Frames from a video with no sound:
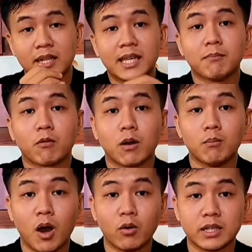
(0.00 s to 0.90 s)
bà con lấy
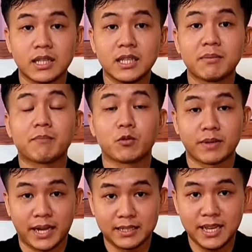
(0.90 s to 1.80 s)
thêm một combo thì tính thêm
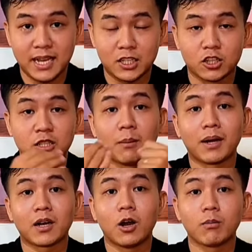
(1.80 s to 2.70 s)
50 ngàn nữa ha
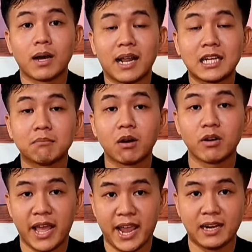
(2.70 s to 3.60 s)
còn nếu mà bà con mà lấy
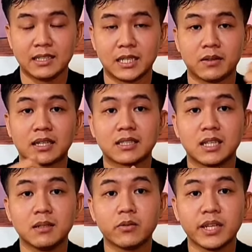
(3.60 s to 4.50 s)
combo lẻ đó thì nó
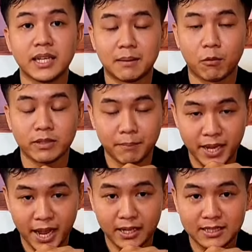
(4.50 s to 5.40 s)
thành tính đâu quý vị là
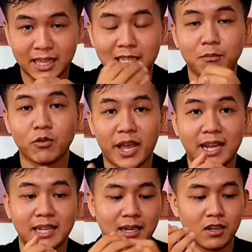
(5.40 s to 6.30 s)
100 ngàn tại
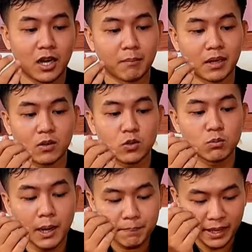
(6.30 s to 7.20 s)
combo lẻ thì nó gồm là
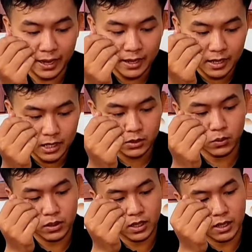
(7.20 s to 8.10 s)
có thuốc bóp nè
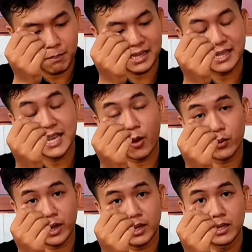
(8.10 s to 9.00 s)
thuốc ờ, ba uh,
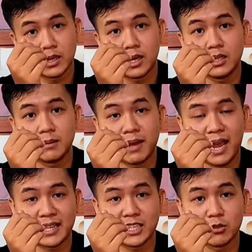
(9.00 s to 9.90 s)
chai dầu nè nó
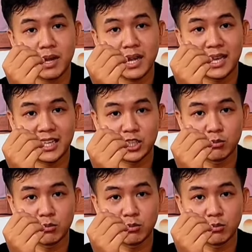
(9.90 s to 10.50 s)
thêm hai chai nhỏ mắt